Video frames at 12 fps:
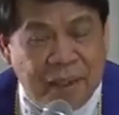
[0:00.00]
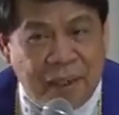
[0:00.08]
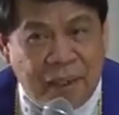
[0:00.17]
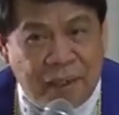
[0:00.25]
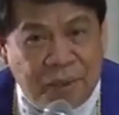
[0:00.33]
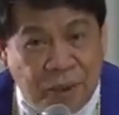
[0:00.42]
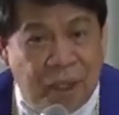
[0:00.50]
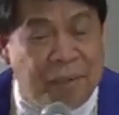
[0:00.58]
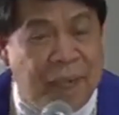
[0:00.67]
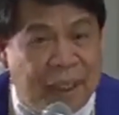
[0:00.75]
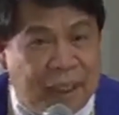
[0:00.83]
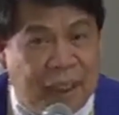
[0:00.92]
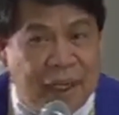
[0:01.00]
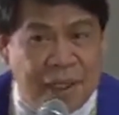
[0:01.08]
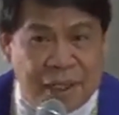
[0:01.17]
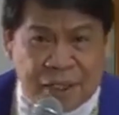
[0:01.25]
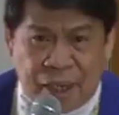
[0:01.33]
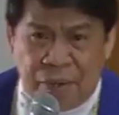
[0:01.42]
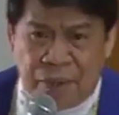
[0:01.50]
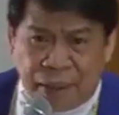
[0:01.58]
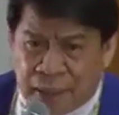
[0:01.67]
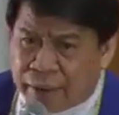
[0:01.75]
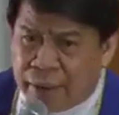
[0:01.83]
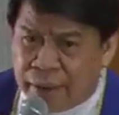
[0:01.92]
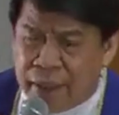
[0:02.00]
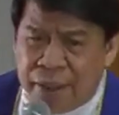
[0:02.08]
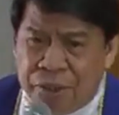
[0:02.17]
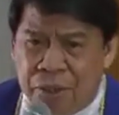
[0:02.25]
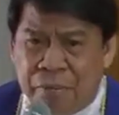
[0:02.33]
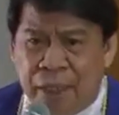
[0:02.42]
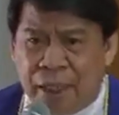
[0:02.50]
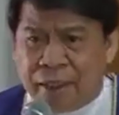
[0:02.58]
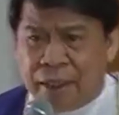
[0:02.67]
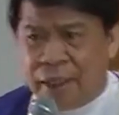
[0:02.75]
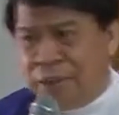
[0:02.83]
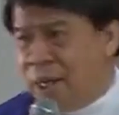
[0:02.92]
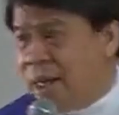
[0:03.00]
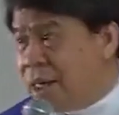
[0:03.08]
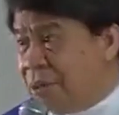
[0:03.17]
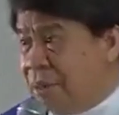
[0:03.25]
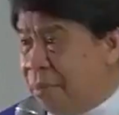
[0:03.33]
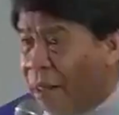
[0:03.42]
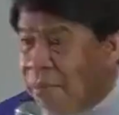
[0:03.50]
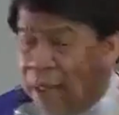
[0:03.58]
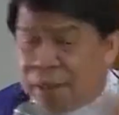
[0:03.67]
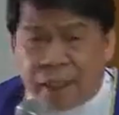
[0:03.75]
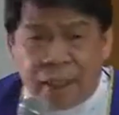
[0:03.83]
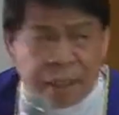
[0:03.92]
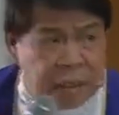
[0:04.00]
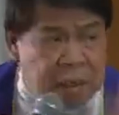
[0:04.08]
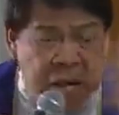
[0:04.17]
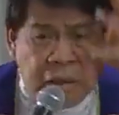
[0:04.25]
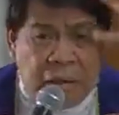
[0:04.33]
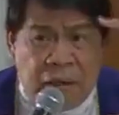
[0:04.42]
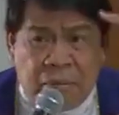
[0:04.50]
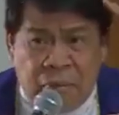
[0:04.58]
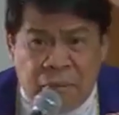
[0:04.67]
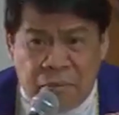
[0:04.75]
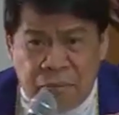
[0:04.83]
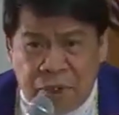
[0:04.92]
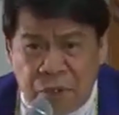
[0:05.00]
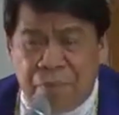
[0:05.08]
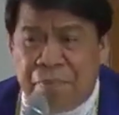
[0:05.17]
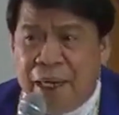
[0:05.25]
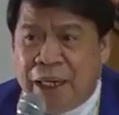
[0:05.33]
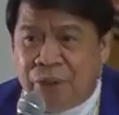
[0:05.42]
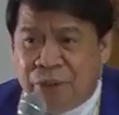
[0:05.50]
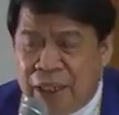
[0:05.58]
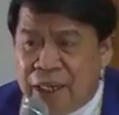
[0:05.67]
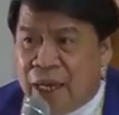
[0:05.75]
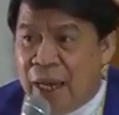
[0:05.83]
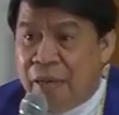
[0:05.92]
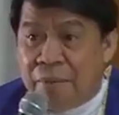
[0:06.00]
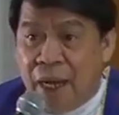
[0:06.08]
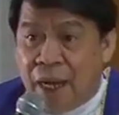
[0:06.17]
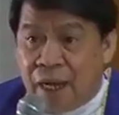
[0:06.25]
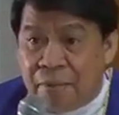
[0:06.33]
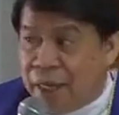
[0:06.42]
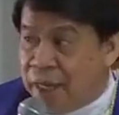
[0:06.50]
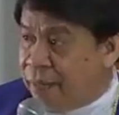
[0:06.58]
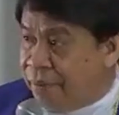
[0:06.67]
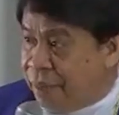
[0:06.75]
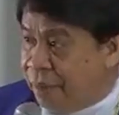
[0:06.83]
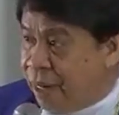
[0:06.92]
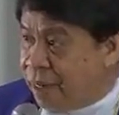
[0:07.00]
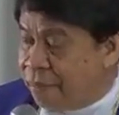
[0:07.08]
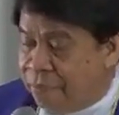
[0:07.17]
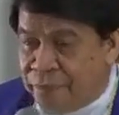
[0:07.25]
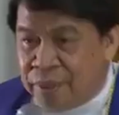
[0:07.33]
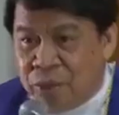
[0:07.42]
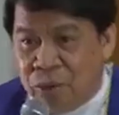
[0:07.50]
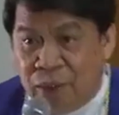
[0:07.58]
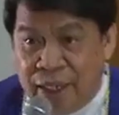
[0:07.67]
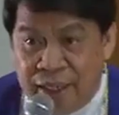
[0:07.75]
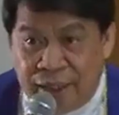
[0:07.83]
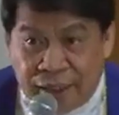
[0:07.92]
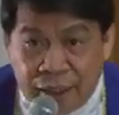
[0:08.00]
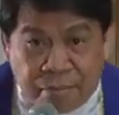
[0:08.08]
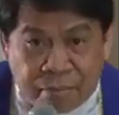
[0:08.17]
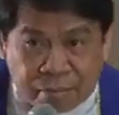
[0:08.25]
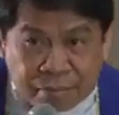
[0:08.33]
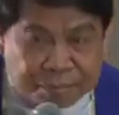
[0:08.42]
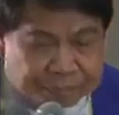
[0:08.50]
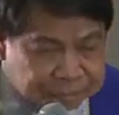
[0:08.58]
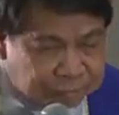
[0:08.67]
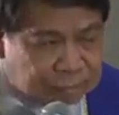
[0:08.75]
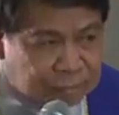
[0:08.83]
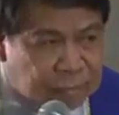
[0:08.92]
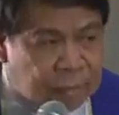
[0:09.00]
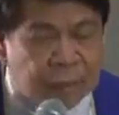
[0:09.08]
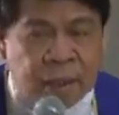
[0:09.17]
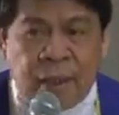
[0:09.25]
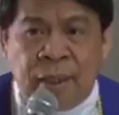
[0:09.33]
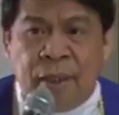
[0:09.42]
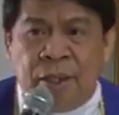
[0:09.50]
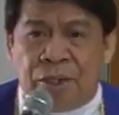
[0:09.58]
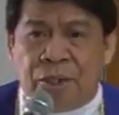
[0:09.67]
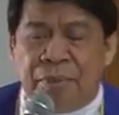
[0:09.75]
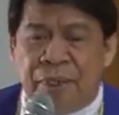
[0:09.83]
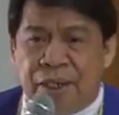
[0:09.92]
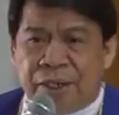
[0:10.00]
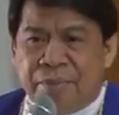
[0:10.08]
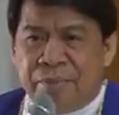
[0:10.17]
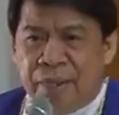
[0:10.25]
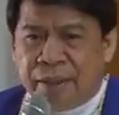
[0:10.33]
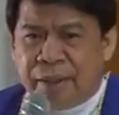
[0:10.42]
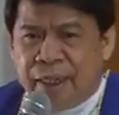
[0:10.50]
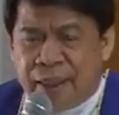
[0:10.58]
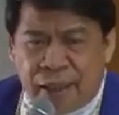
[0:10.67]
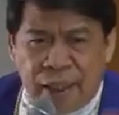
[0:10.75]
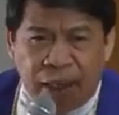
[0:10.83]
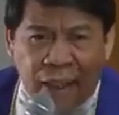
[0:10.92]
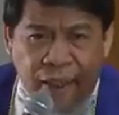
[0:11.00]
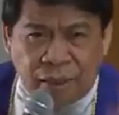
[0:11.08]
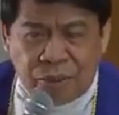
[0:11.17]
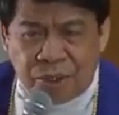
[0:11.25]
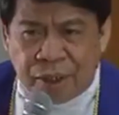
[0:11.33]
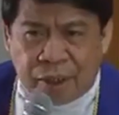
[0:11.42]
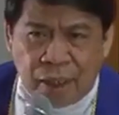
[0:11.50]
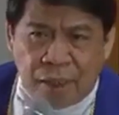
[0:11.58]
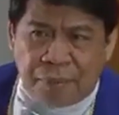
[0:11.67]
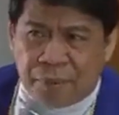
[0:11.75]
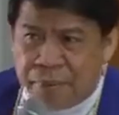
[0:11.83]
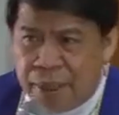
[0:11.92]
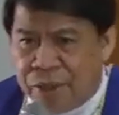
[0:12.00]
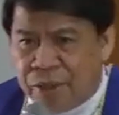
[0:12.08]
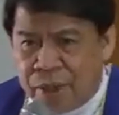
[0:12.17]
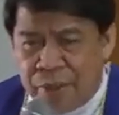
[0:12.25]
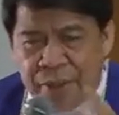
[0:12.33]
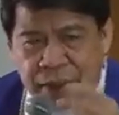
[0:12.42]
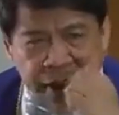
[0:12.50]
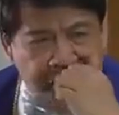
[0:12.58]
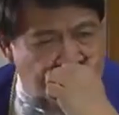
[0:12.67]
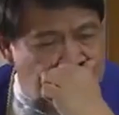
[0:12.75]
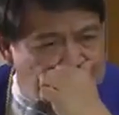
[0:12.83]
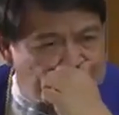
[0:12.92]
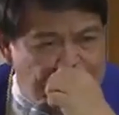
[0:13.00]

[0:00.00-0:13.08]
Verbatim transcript: Doon ka makikilala sa gawa. Tatandaan niyo yung madre. Nung araw, yung mga madre, yung belo nila ang haba-haba. Di ba? Kulay itim. So may isang madre, naglalakad dun sa Quiapo, medyo gabi na ng kaunti.